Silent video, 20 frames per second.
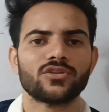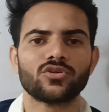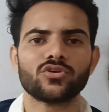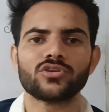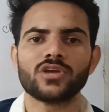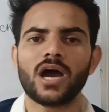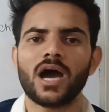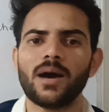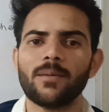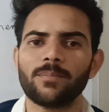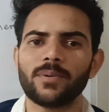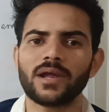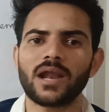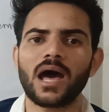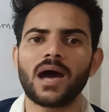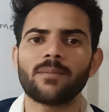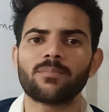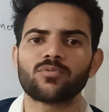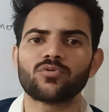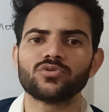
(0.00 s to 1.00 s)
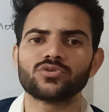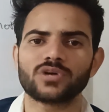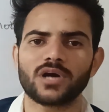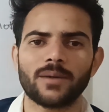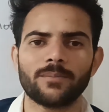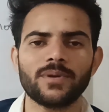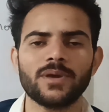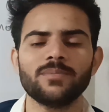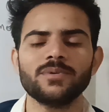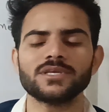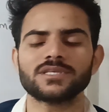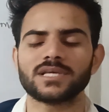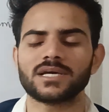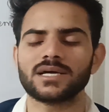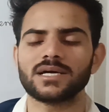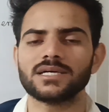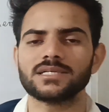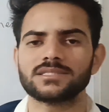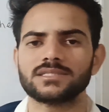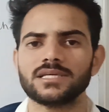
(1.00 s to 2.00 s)
तो यहाँ पर आपको कभी भी
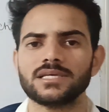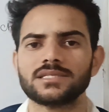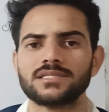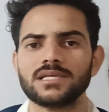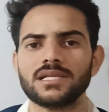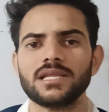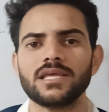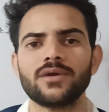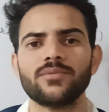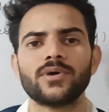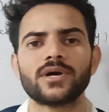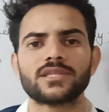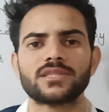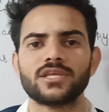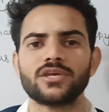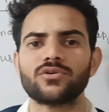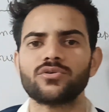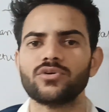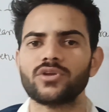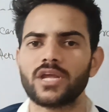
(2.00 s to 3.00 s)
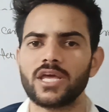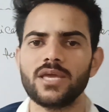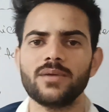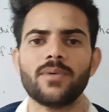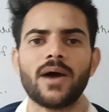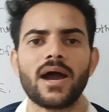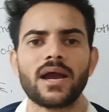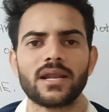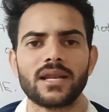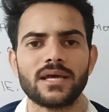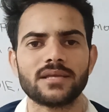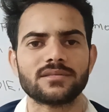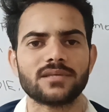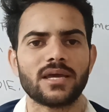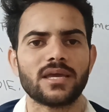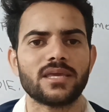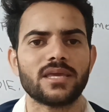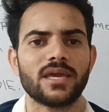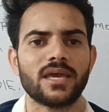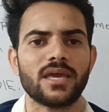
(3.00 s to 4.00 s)
संघर्ष से इसीलिए व्यक्ति को नहीं भागना
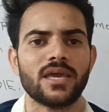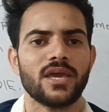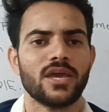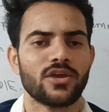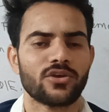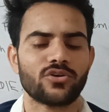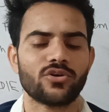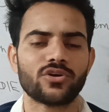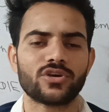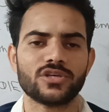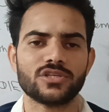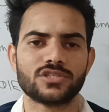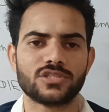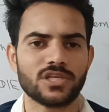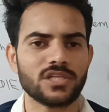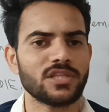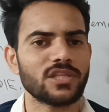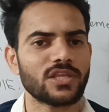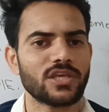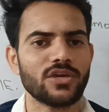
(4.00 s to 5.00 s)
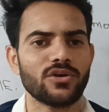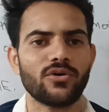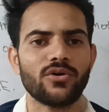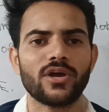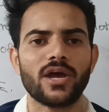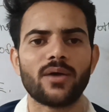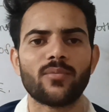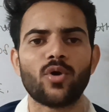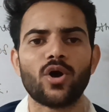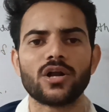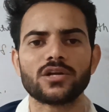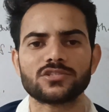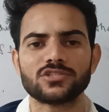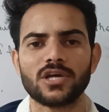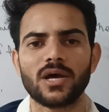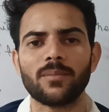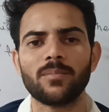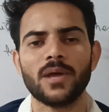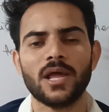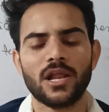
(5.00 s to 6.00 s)
चाहिए क्योंकि जिंदगी हो या
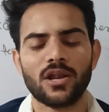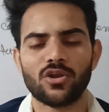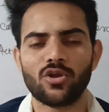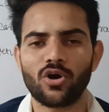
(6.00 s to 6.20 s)
व्हाट्सअप